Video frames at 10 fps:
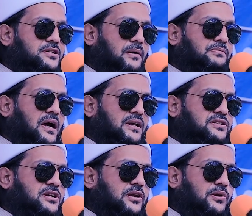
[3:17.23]
সাবধান
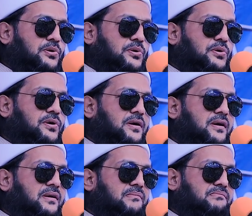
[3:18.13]
জেনে রেখো
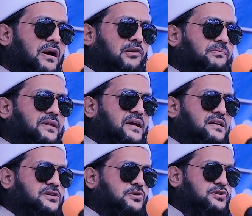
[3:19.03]
মানব দেহে
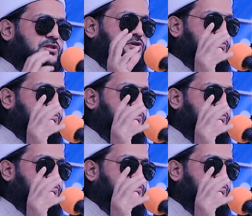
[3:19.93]
একটি কুস্তির